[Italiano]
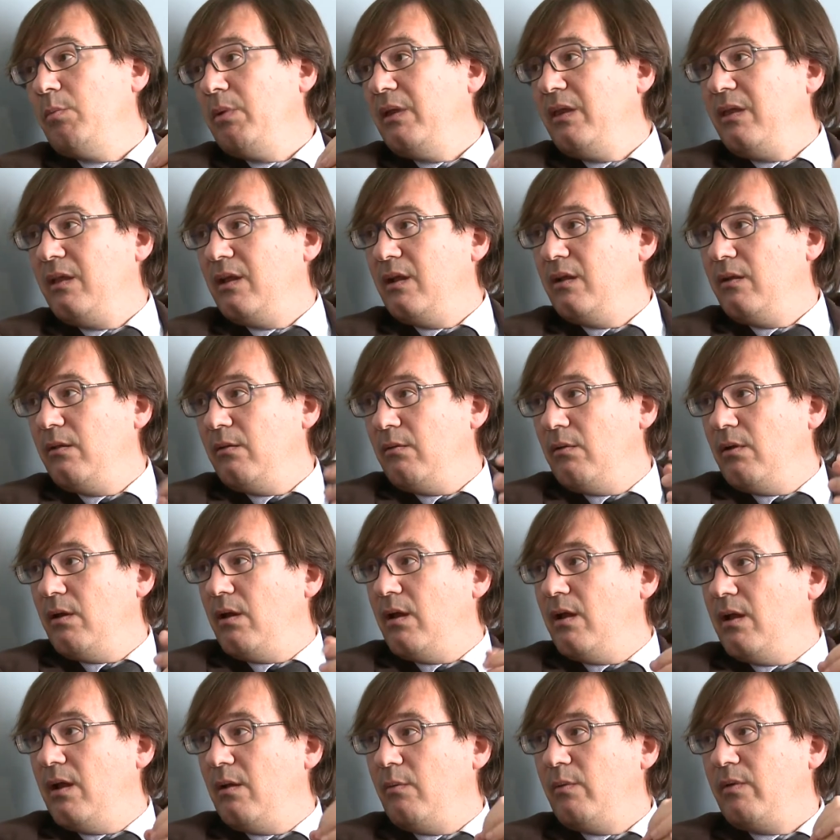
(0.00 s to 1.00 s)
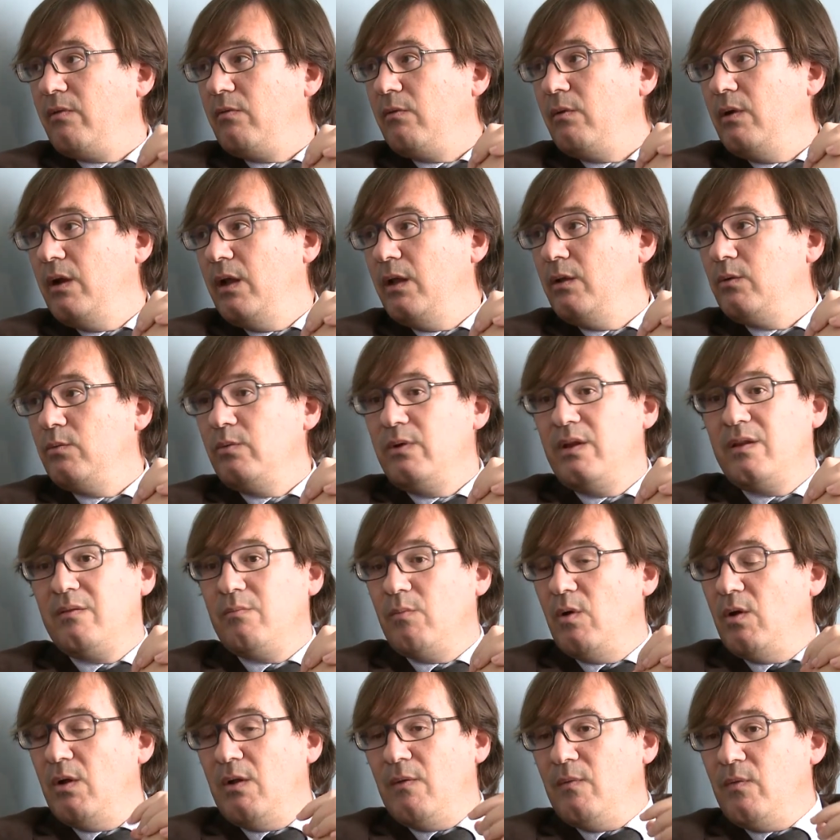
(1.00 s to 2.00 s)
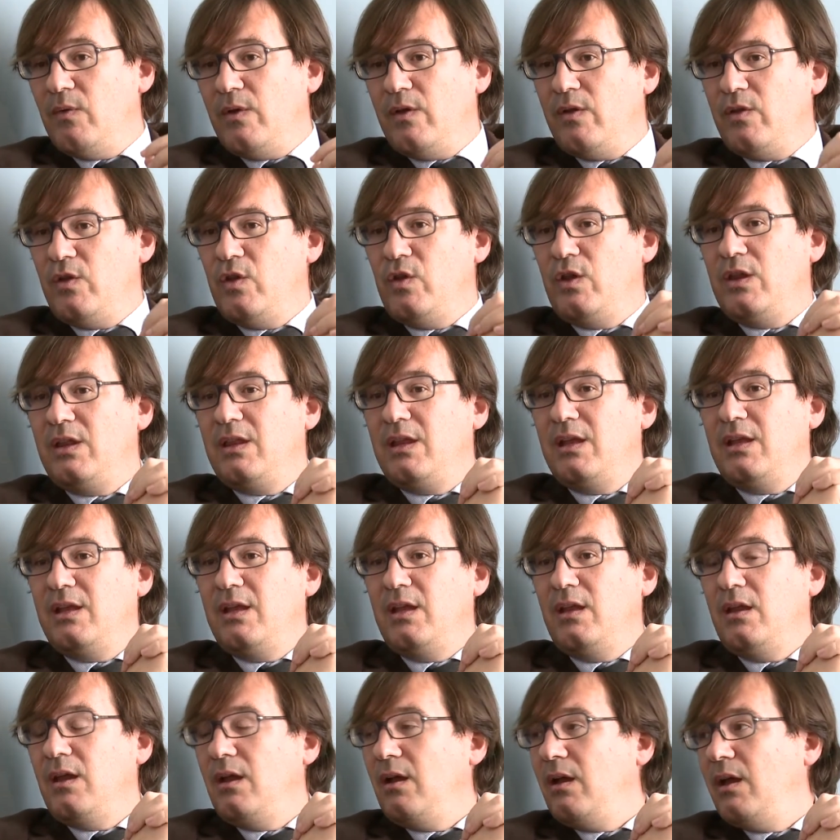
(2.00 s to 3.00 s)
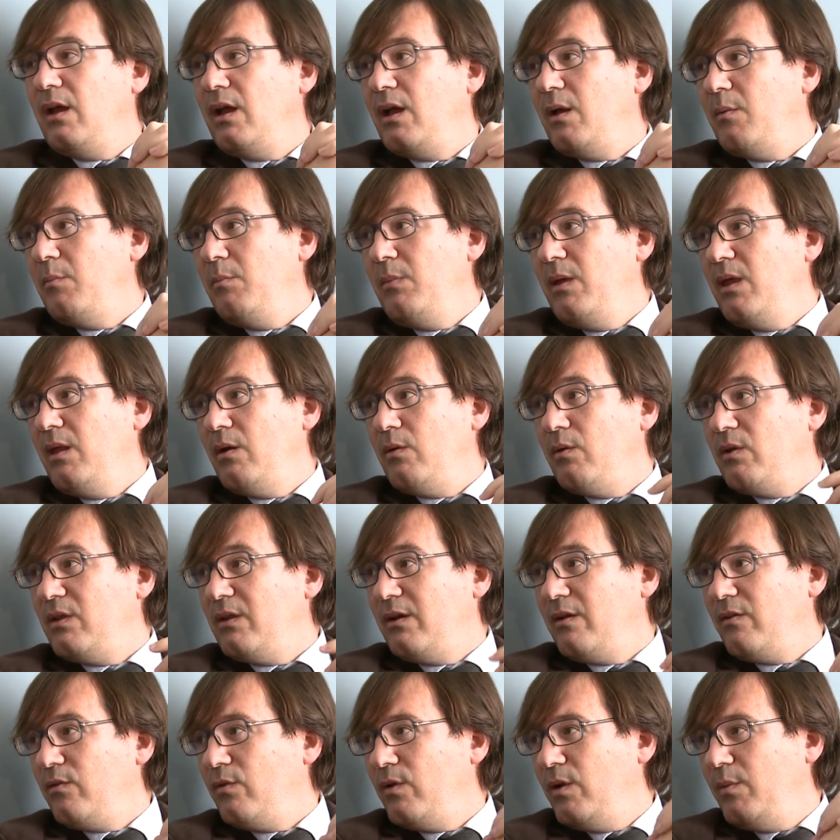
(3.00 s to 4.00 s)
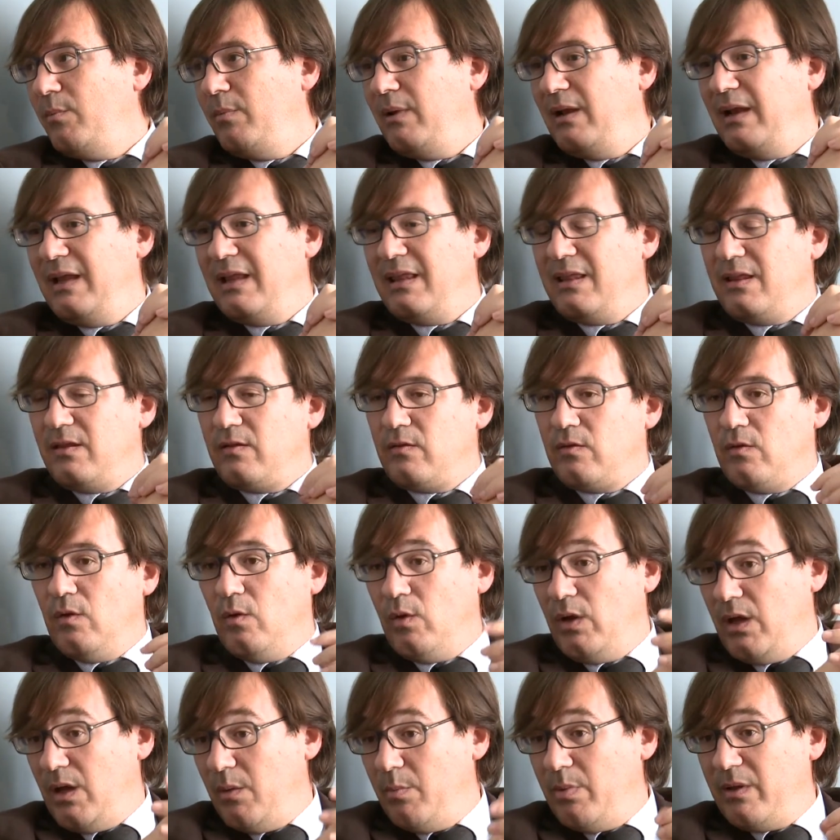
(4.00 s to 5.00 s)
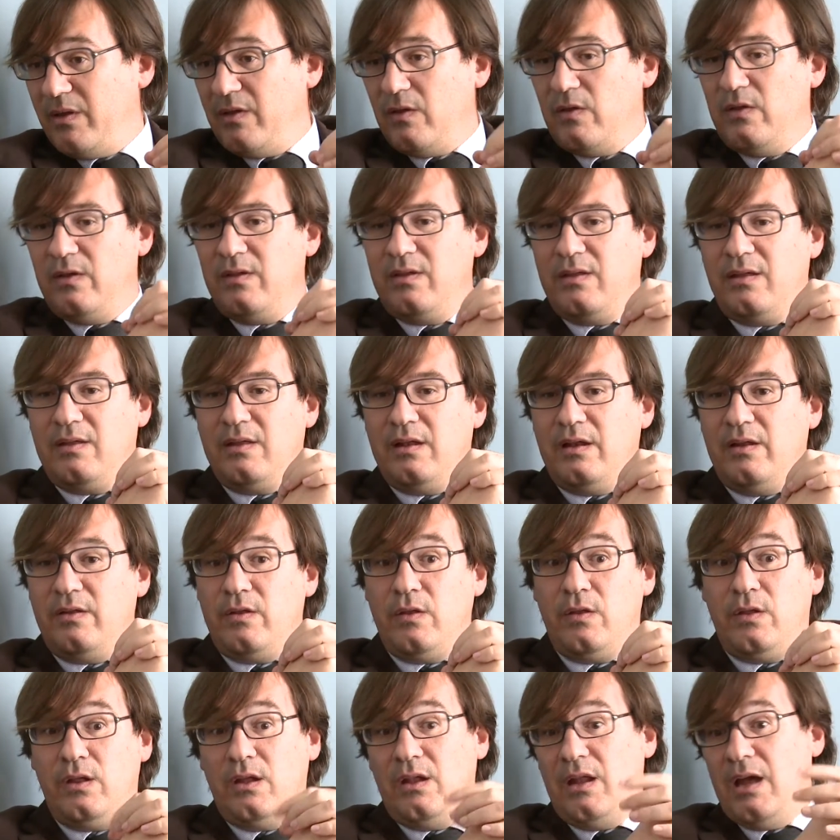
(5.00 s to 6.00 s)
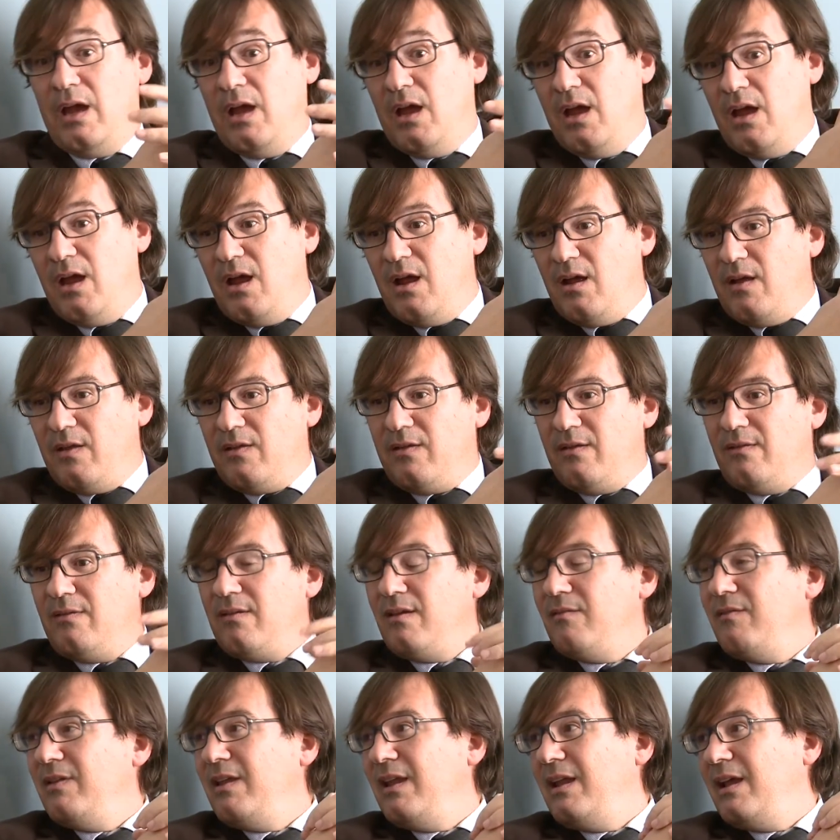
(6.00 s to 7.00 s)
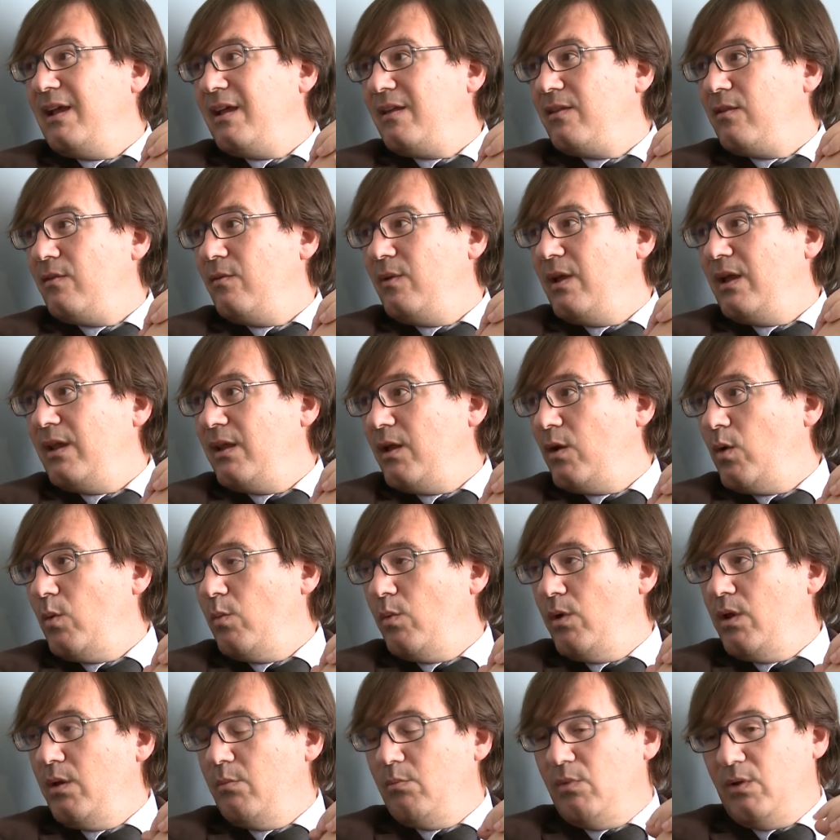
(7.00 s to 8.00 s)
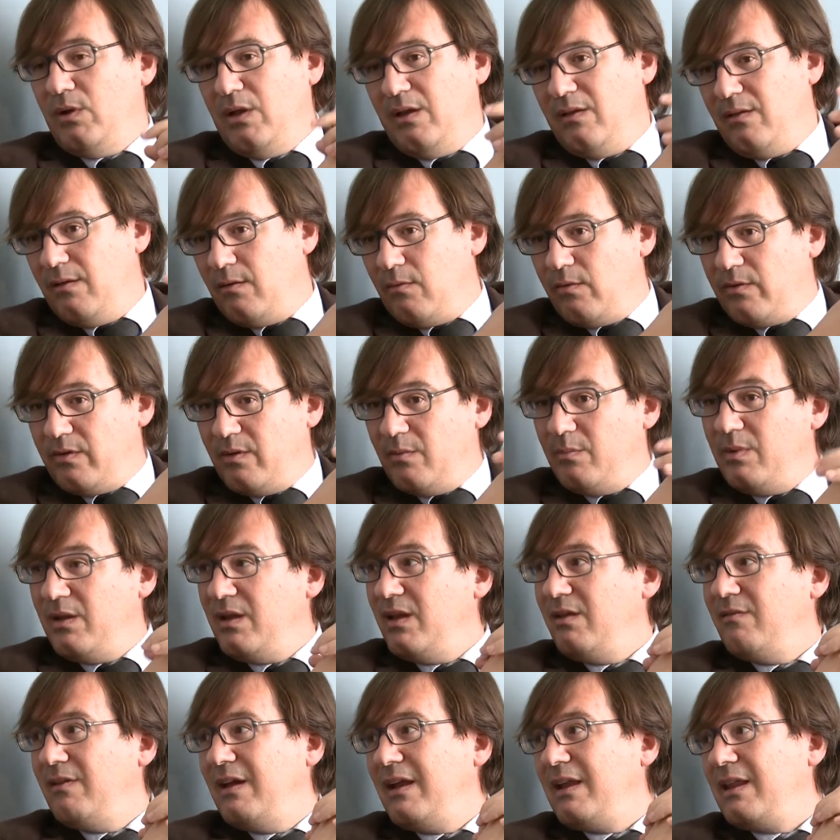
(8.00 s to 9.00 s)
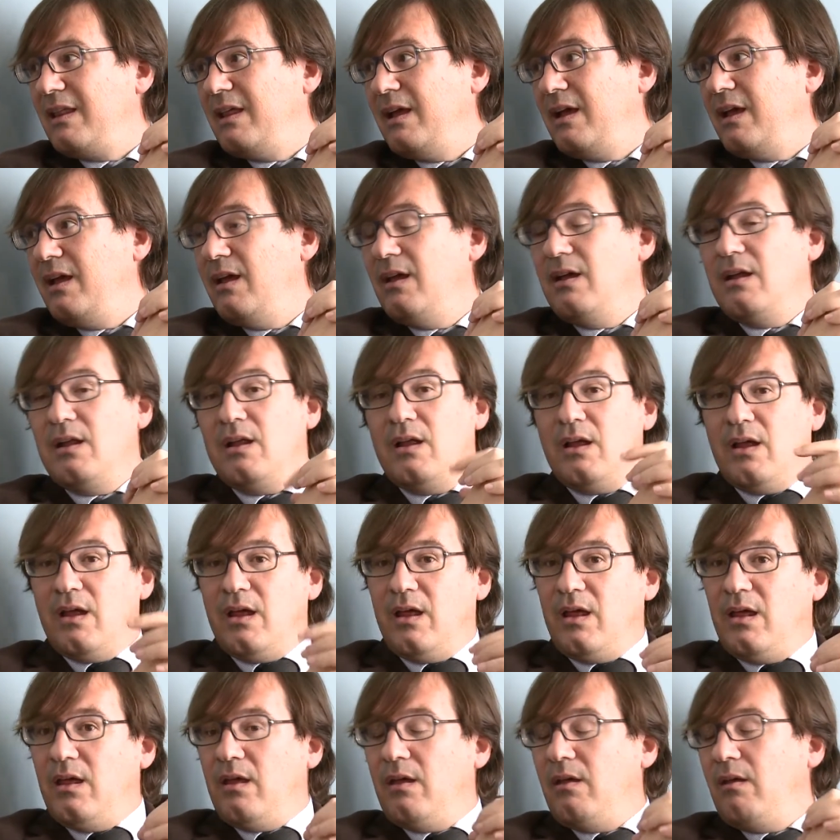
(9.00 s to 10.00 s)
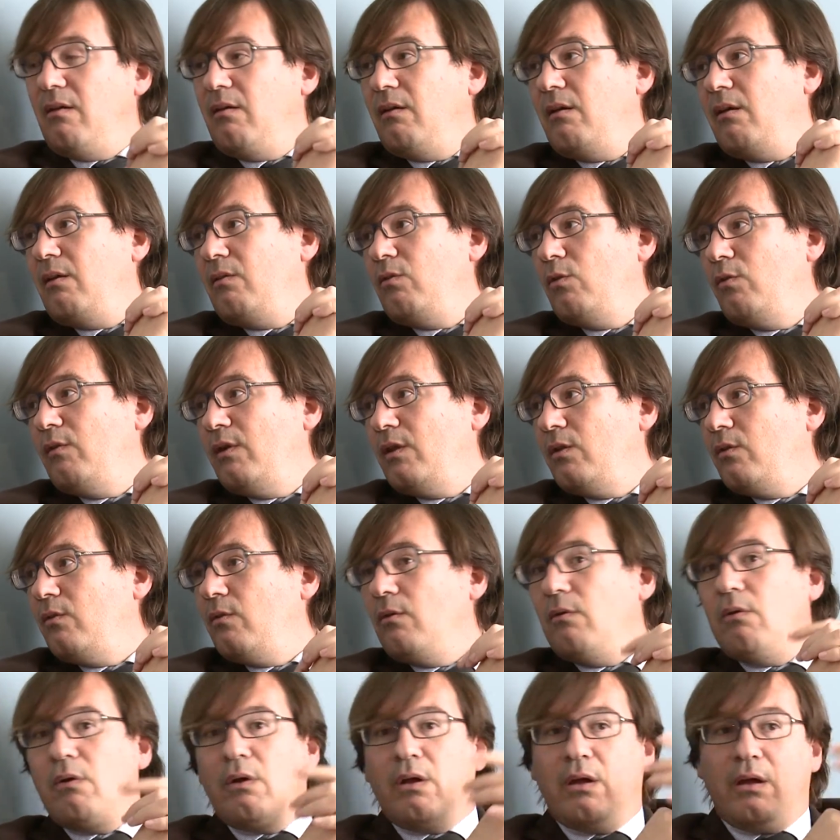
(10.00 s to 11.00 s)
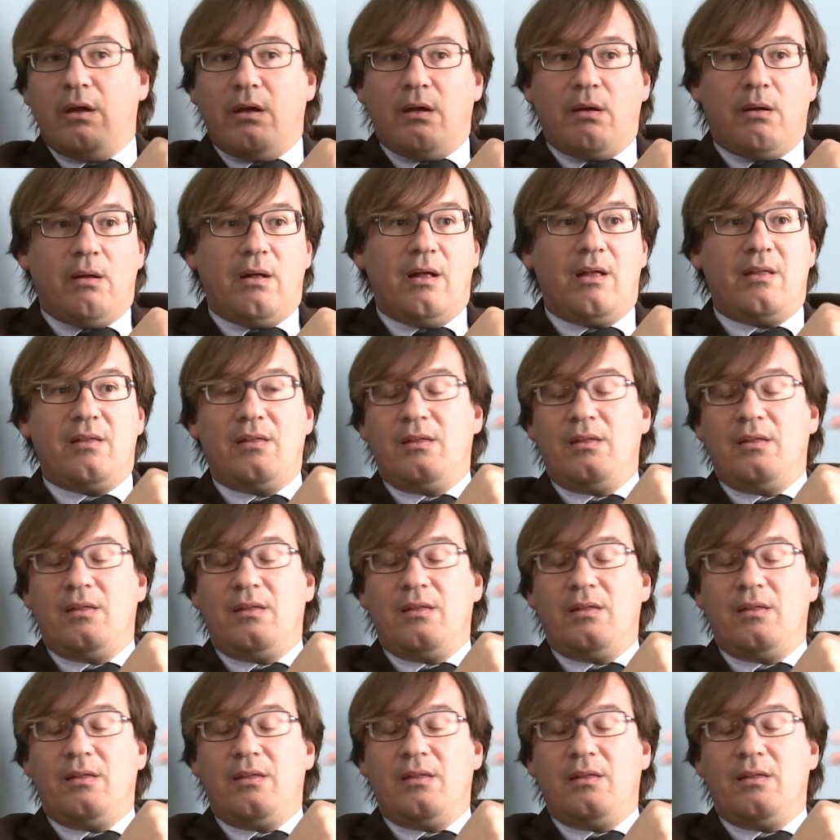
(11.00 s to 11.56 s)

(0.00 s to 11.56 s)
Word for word: penso alla questione del turismo. Se i cittadini che camminano attraverso le bellezze storiche e paesaggistiche della Sicilia senza vedere cassonetti e cumuli di immondizia è cosa ben diversa che eh, dovendo eh,